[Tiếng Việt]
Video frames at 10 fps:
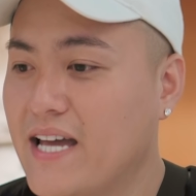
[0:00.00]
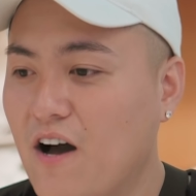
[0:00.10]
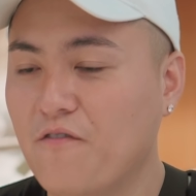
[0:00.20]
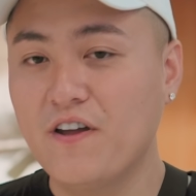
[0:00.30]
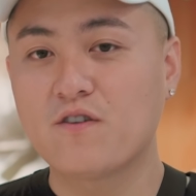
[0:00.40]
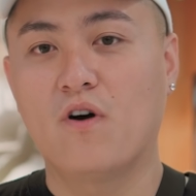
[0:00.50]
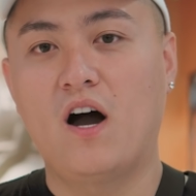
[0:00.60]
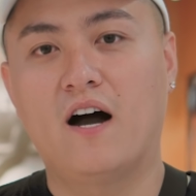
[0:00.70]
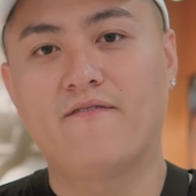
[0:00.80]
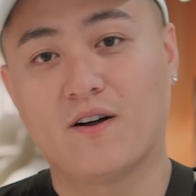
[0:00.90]
cái outfit của
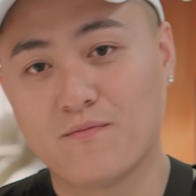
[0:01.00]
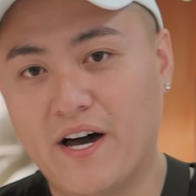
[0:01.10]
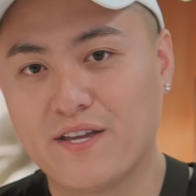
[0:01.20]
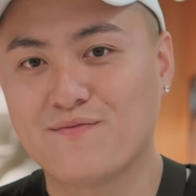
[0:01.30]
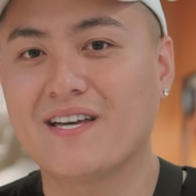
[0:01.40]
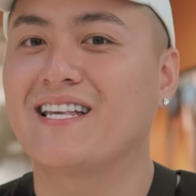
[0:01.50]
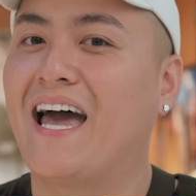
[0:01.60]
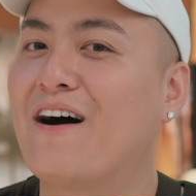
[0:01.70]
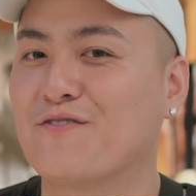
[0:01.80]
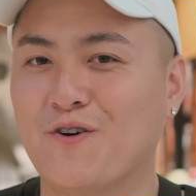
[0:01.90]
họ, và đồng thời chúng ta
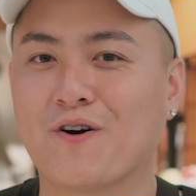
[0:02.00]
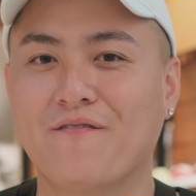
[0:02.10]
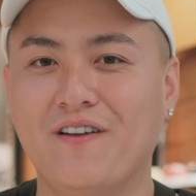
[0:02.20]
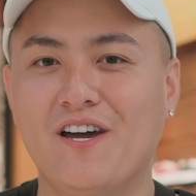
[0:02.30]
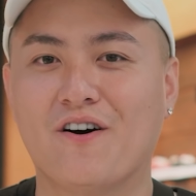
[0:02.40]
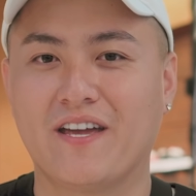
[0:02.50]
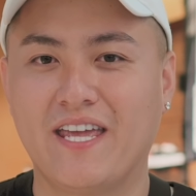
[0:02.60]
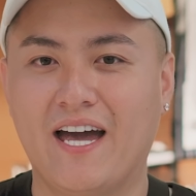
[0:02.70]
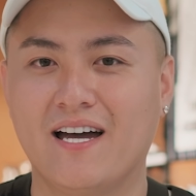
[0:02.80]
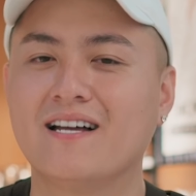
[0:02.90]
sẽ outro cái video này
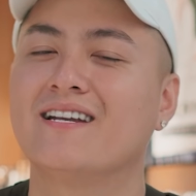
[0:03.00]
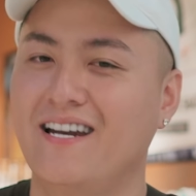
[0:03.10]
nha.